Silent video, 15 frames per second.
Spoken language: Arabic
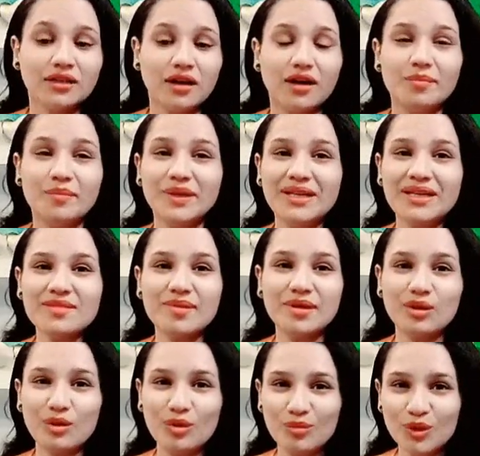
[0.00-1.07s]
طيب بالنسبه
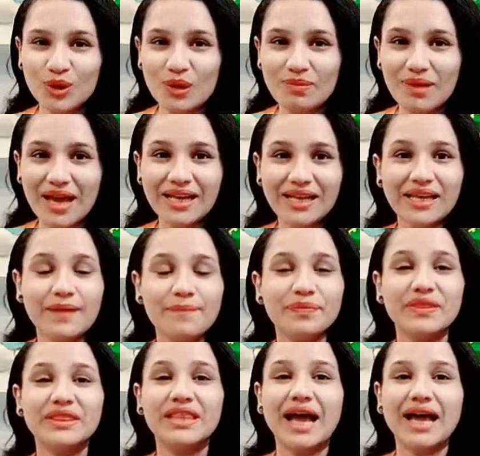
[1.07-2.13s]
للامور المهنيه
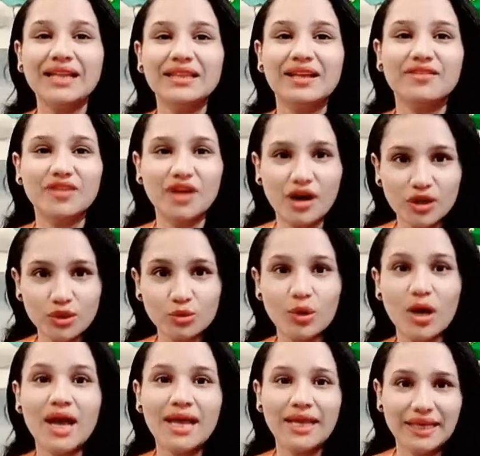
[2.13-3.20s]
انت عندك في خطوه